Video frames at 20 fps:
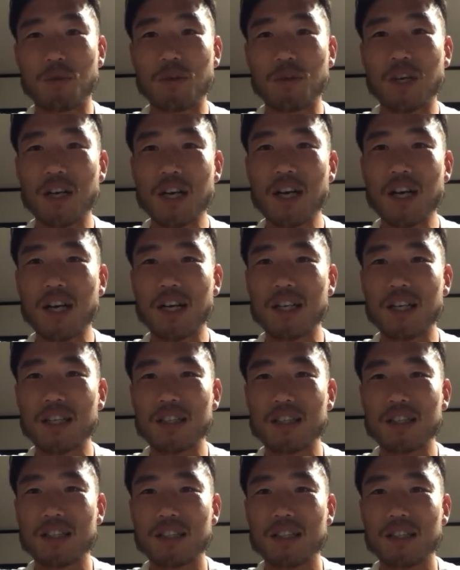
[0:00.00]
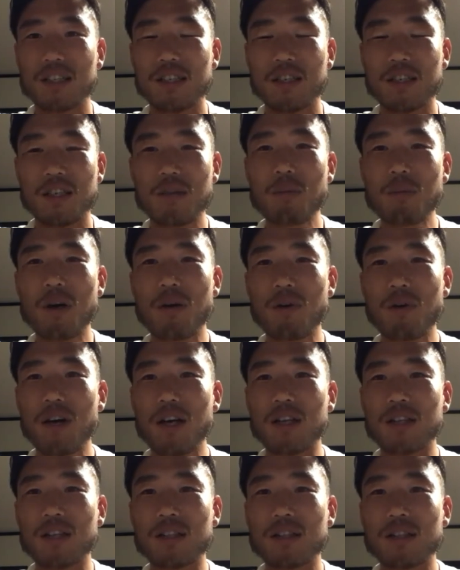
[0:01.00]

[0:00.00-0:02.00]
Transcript: から、今は